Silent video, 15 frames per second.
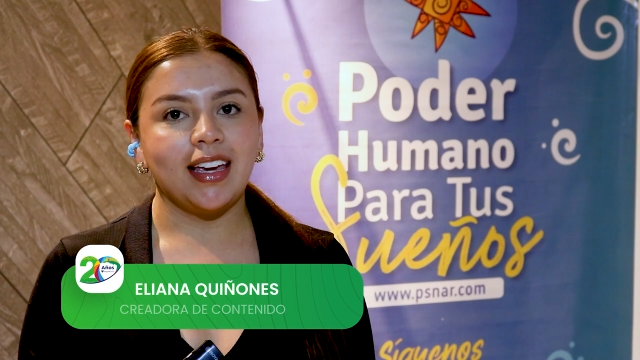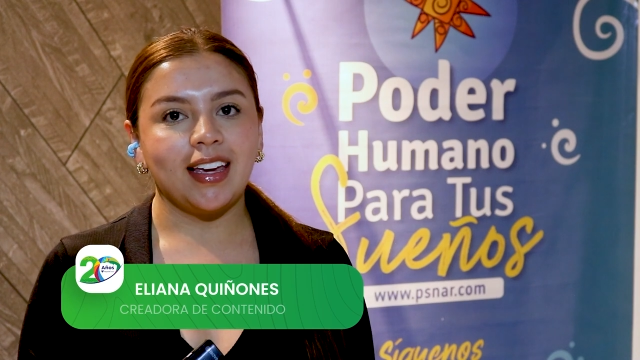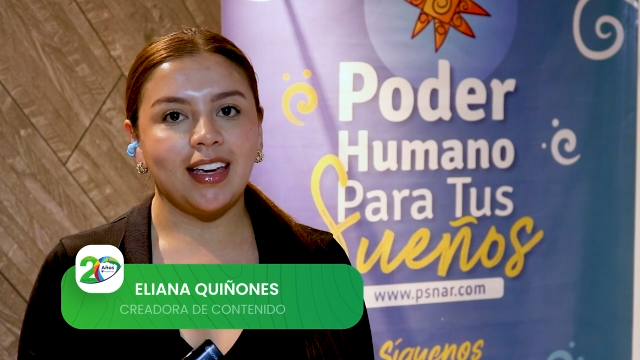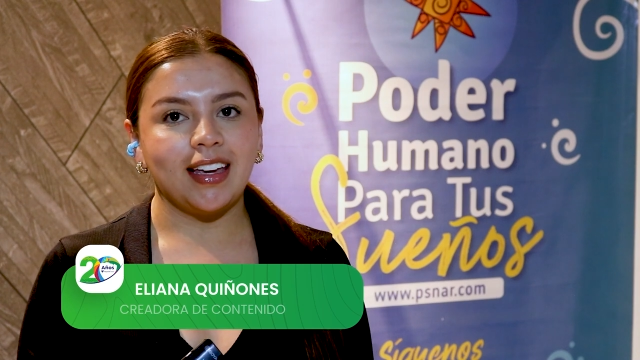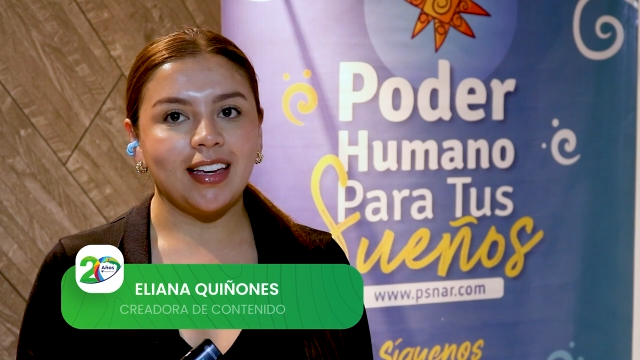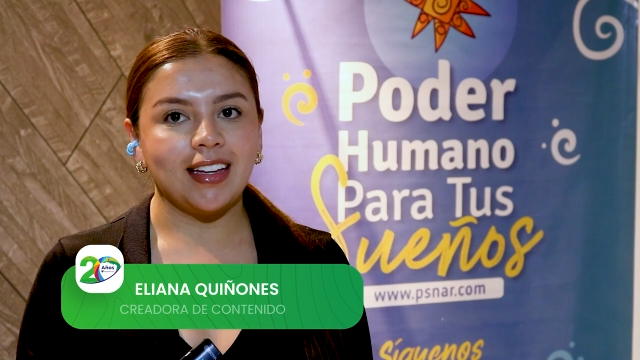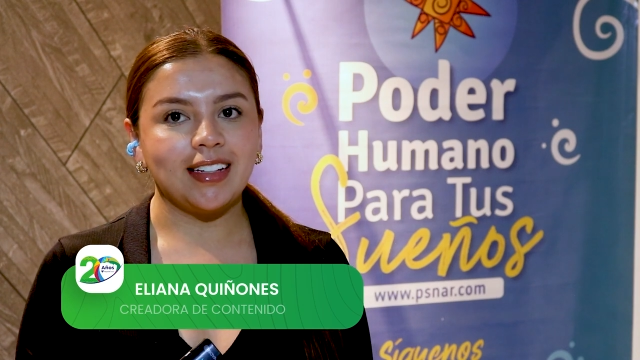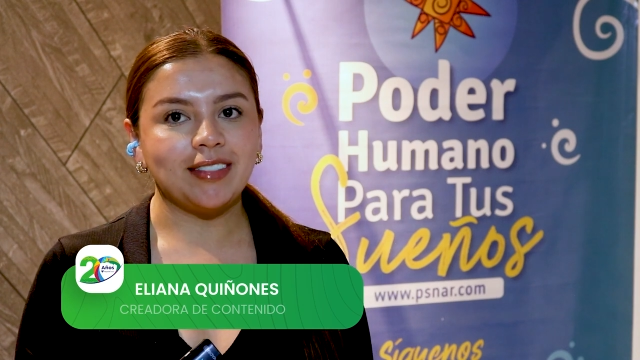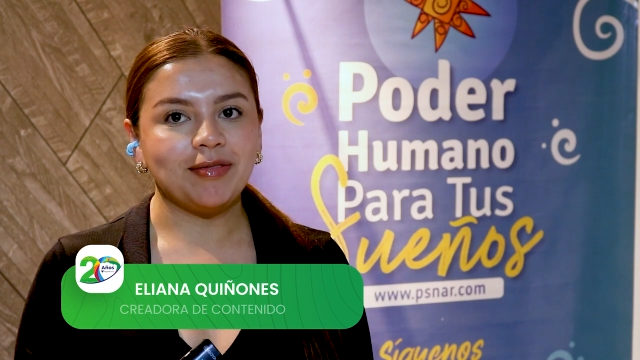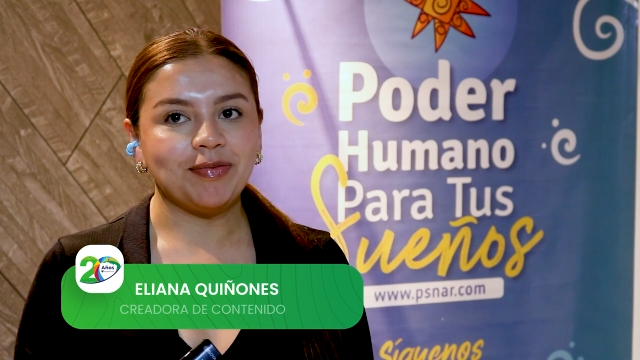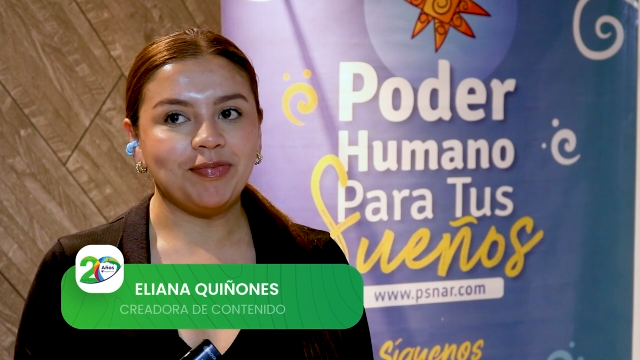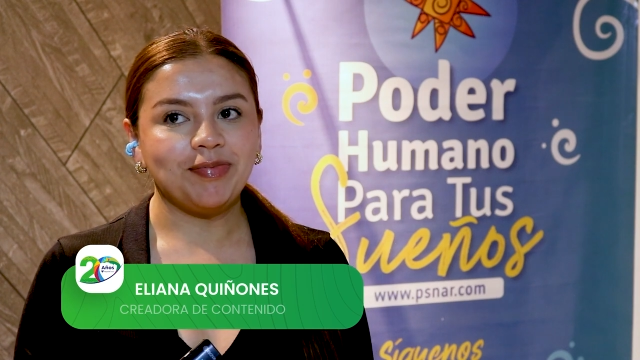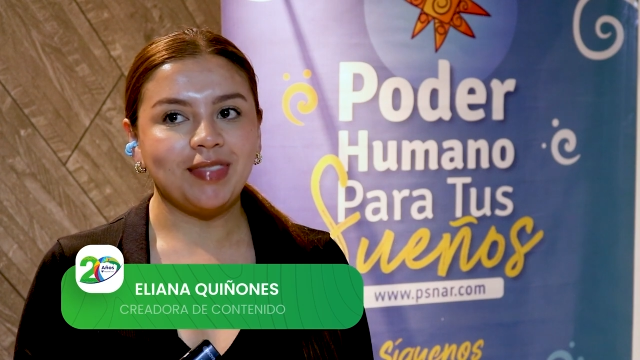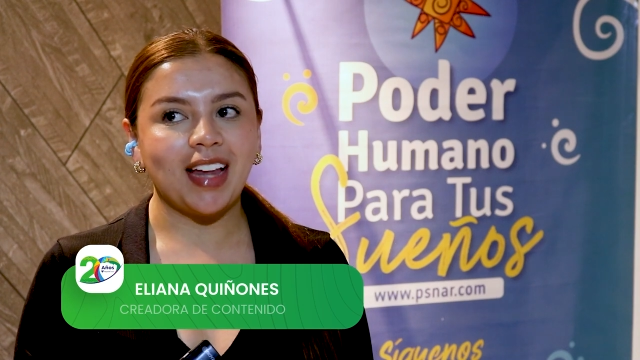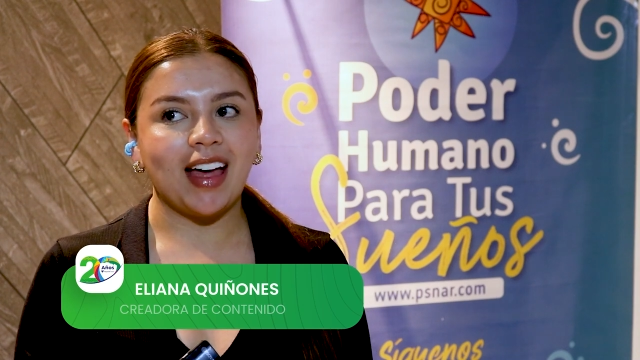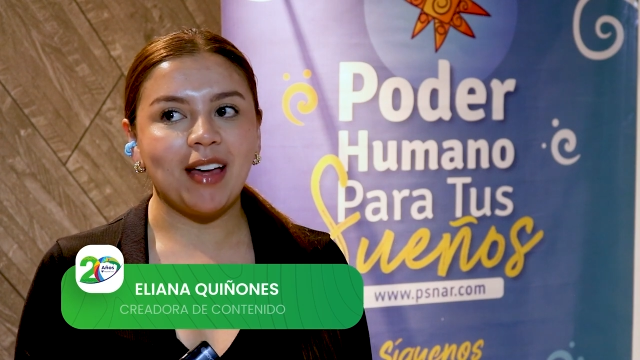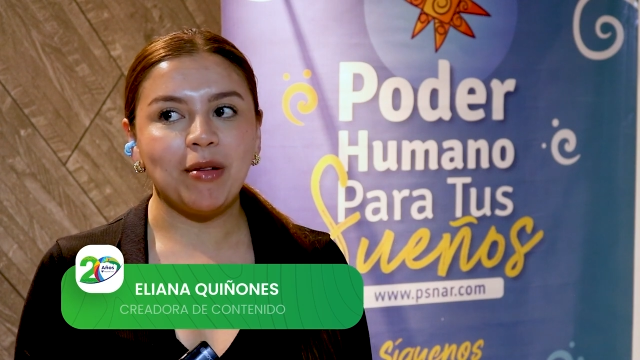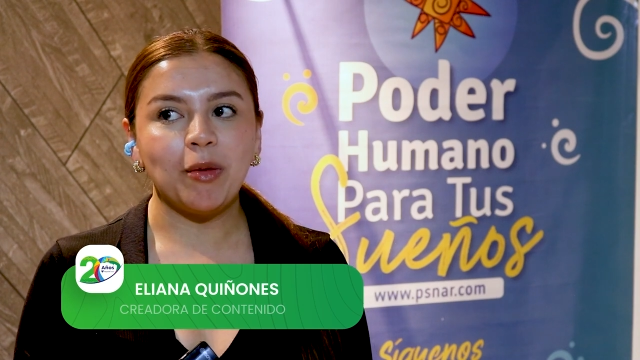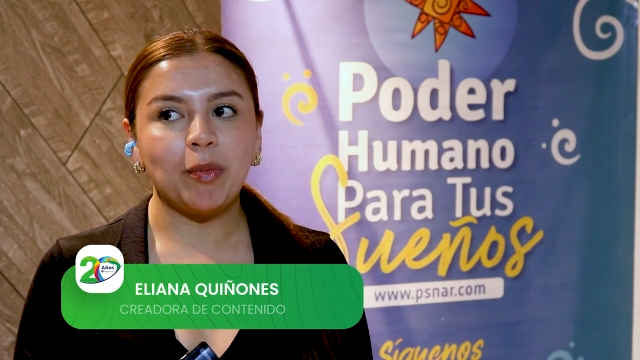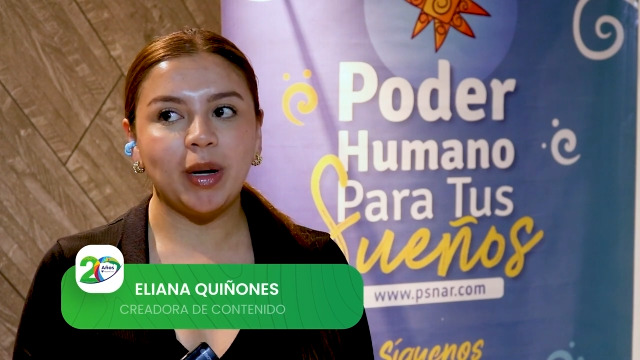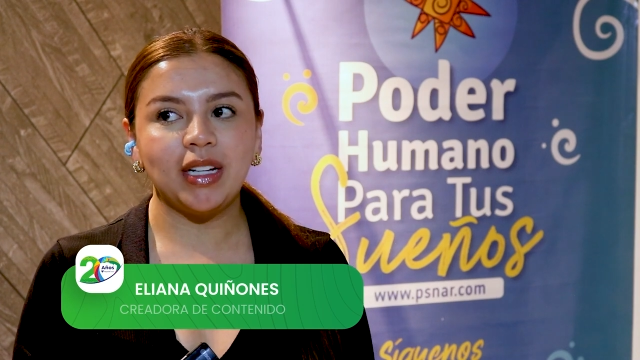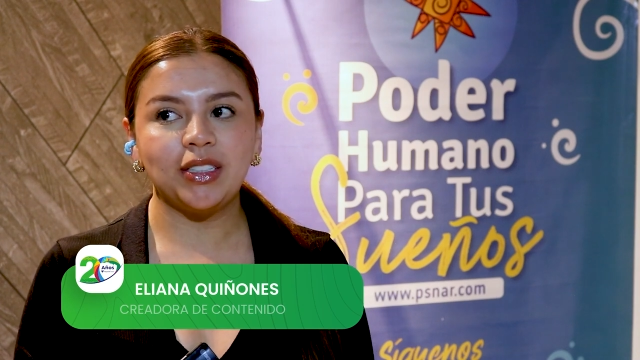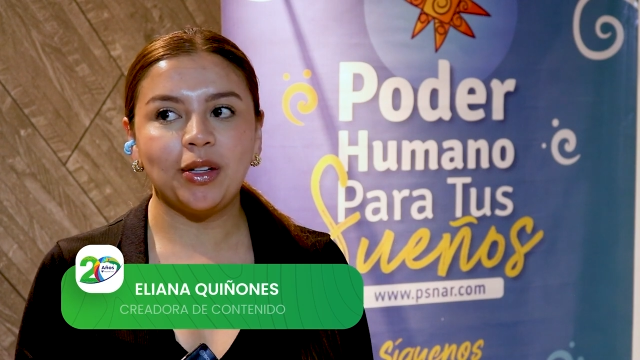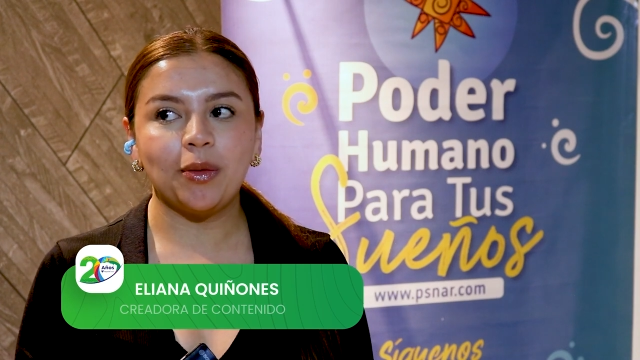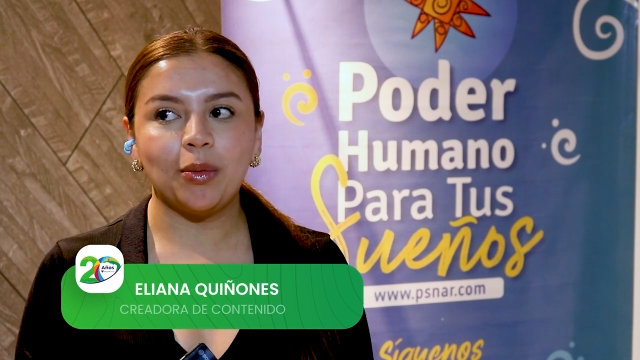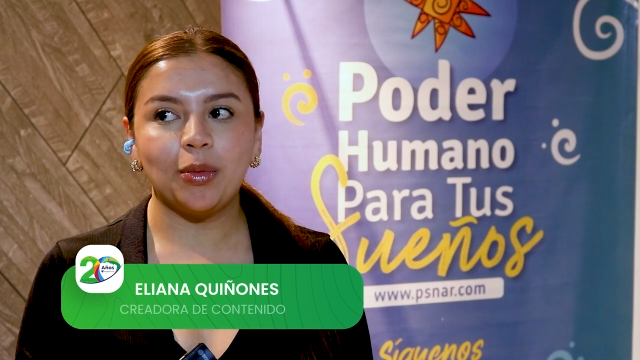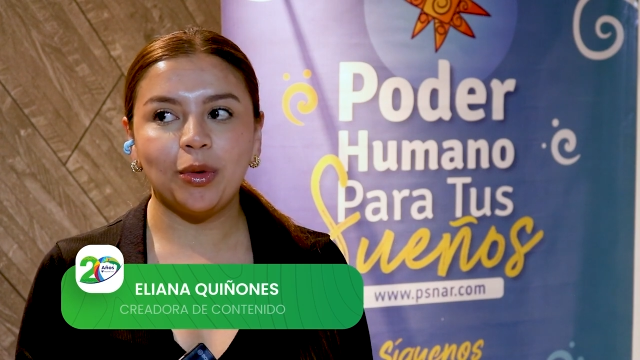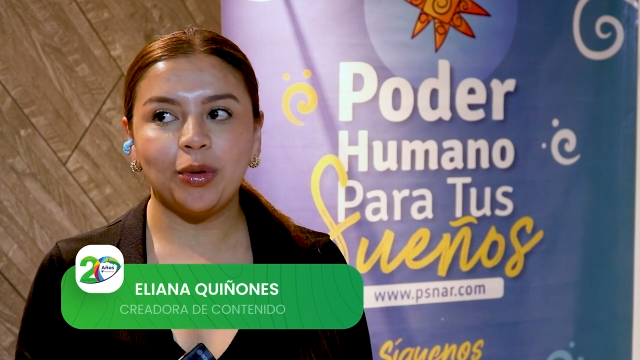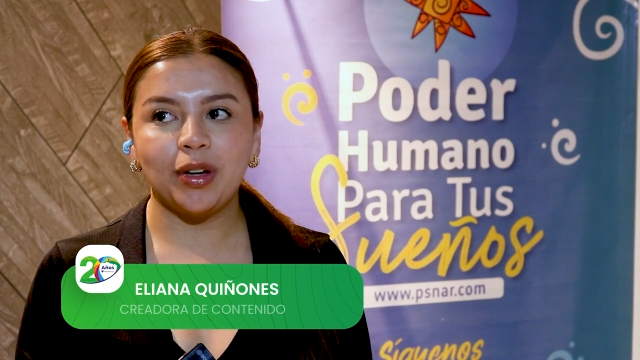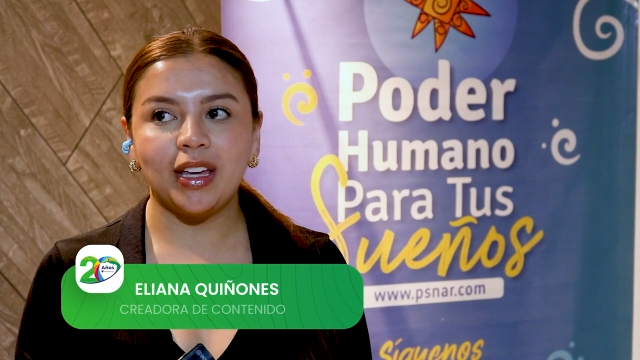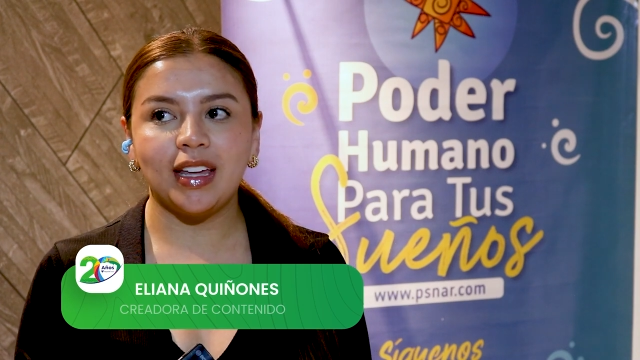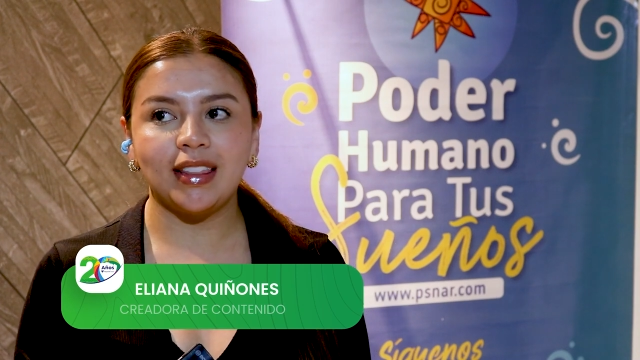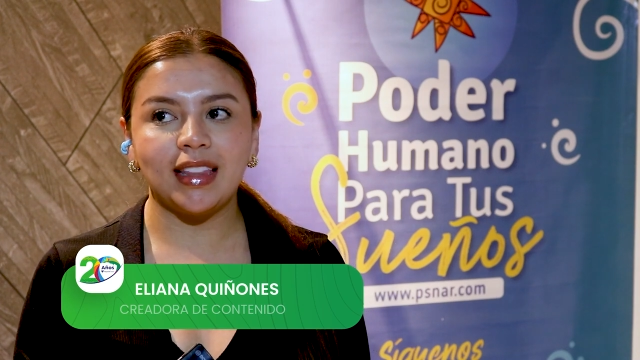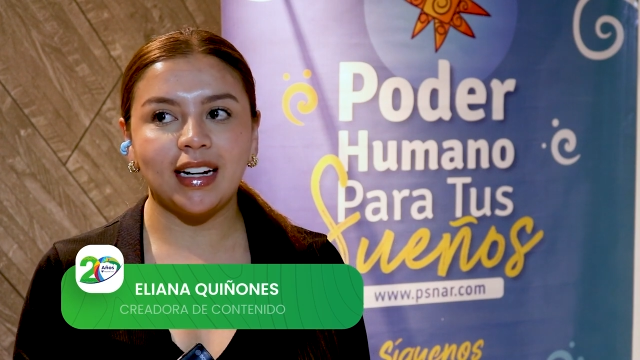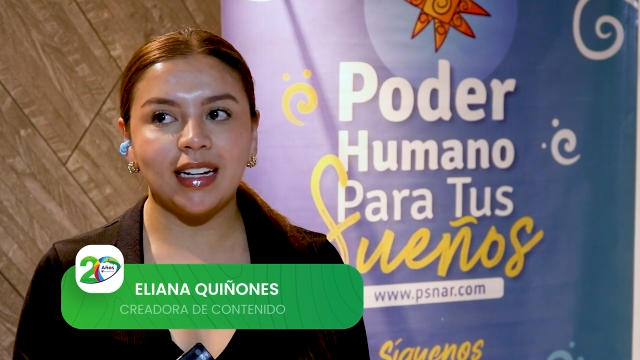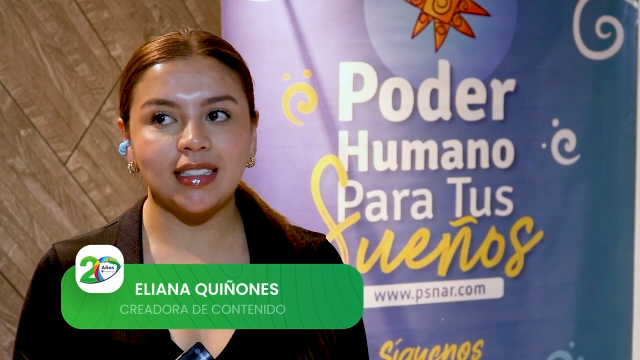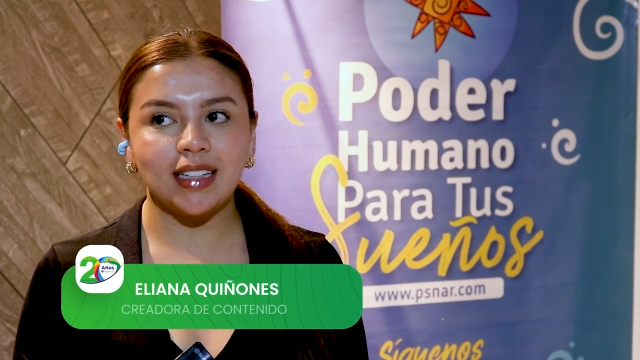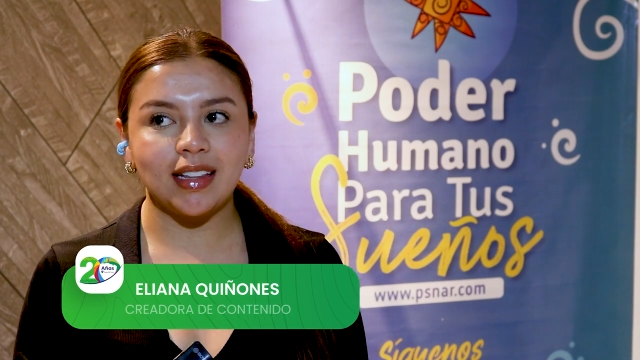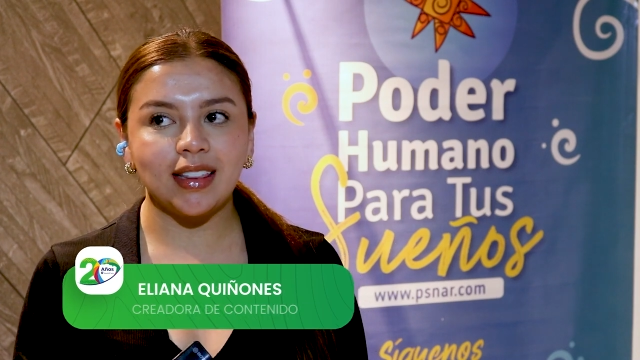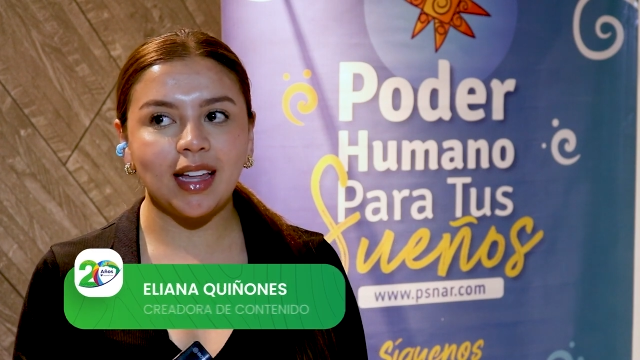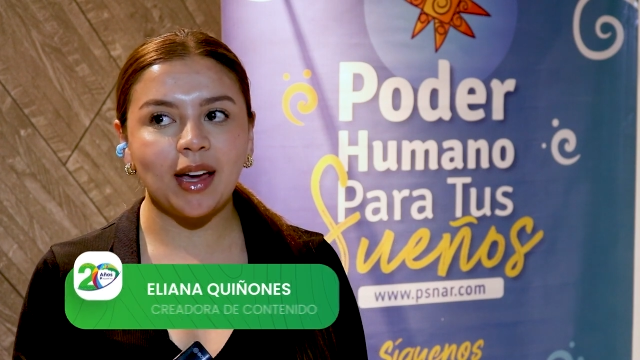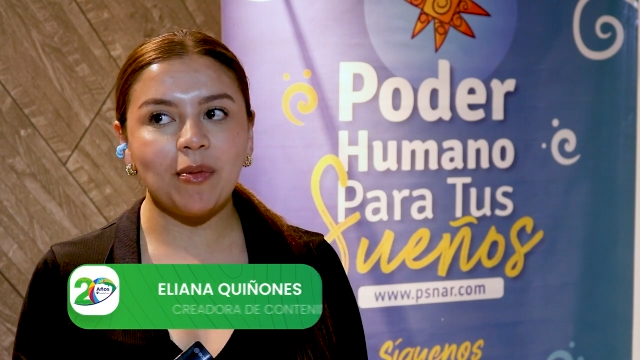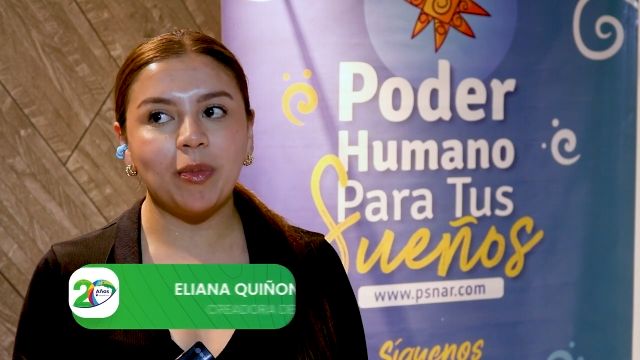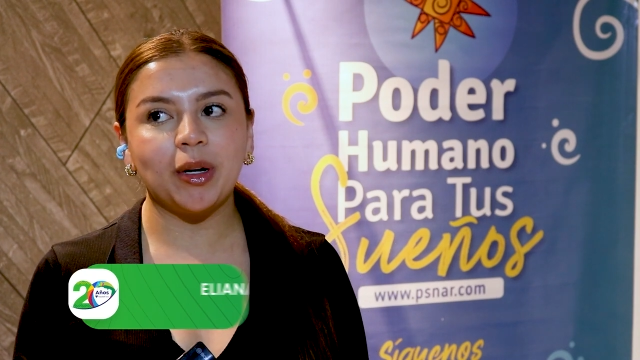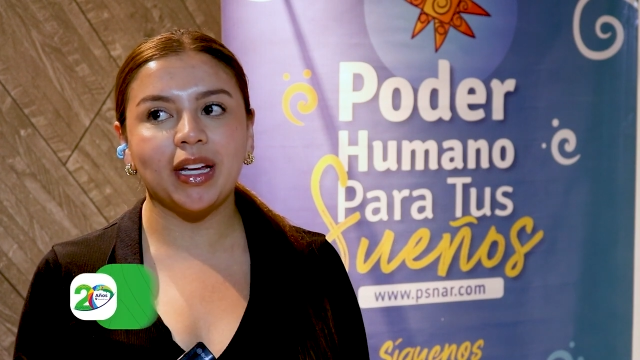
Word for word: y um, nada, me pareció muy interesante